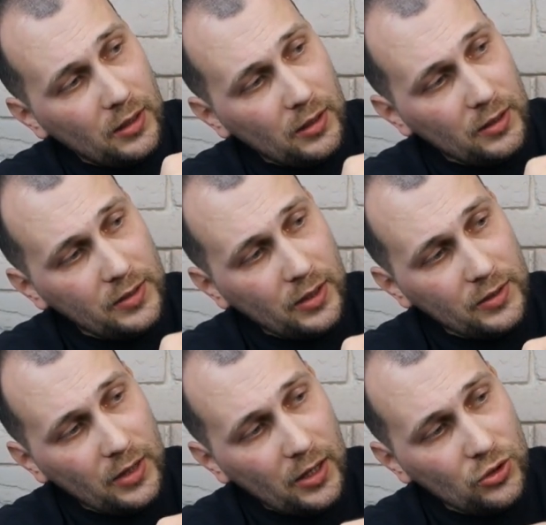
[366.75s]

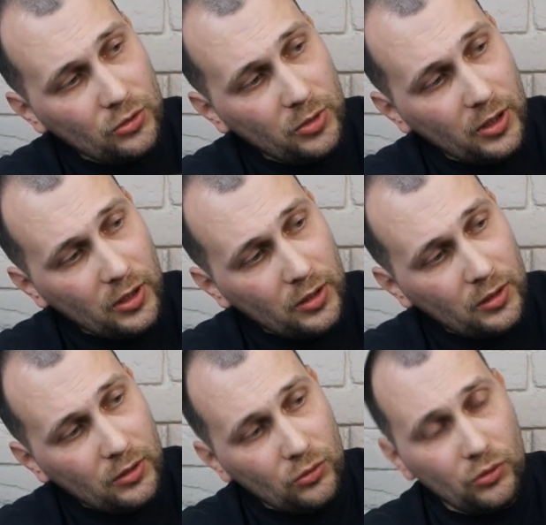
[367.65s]
Разрезать, чтобы...
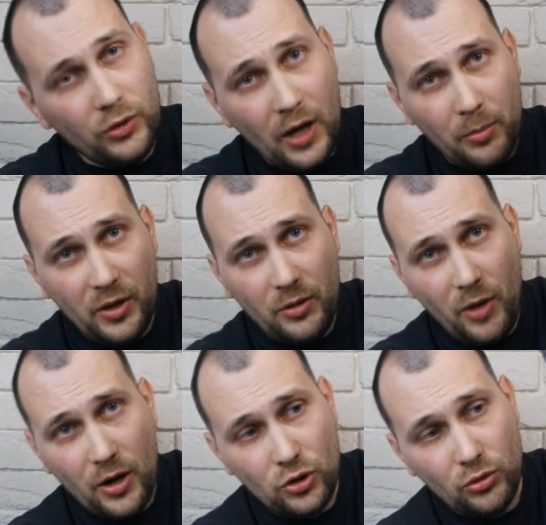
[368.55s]
Ну, я
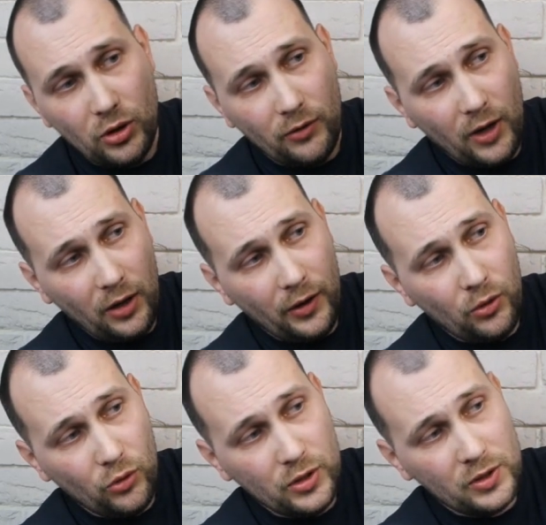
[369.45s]
понимаю, что товар
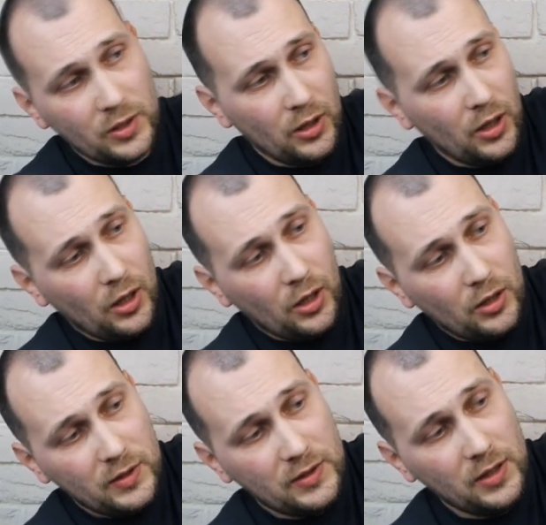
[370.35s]
находится
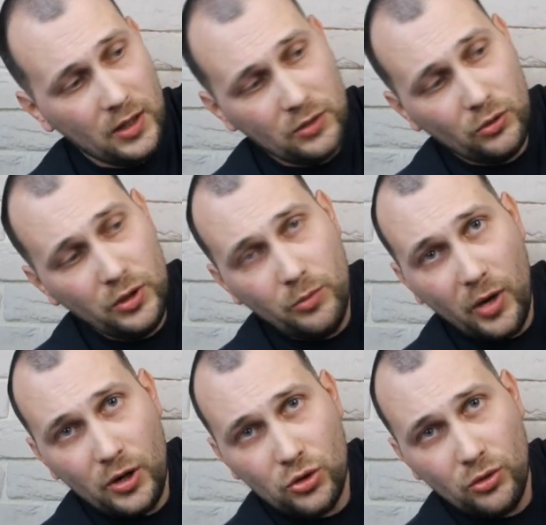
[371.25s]
здесь. Он
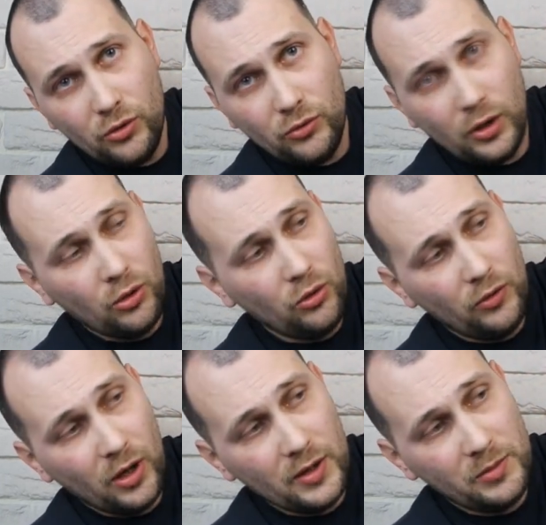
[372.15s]
небольшой, он вот
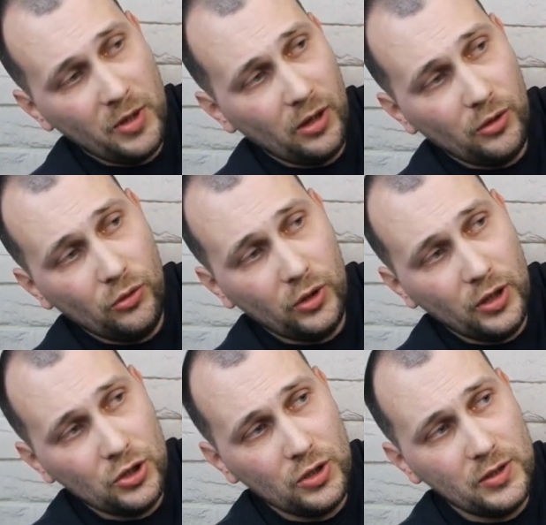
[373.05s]
такого размера, и он
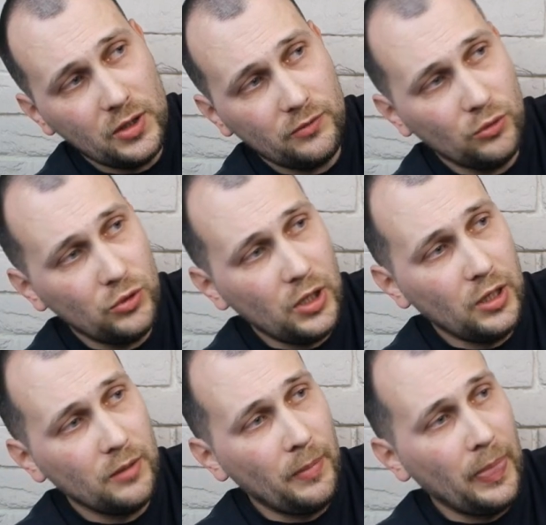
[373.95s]
лежит здесь
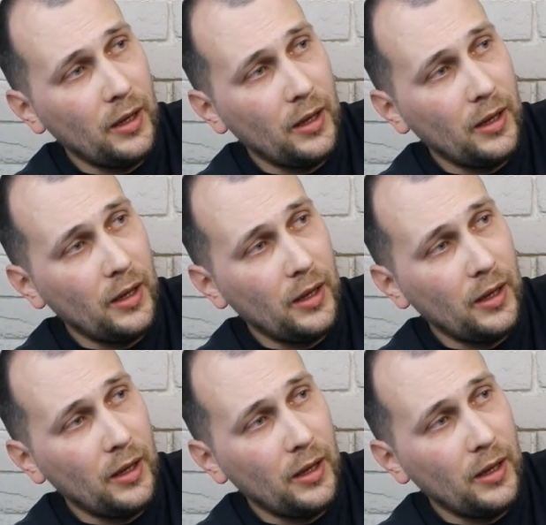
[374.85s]
внутри.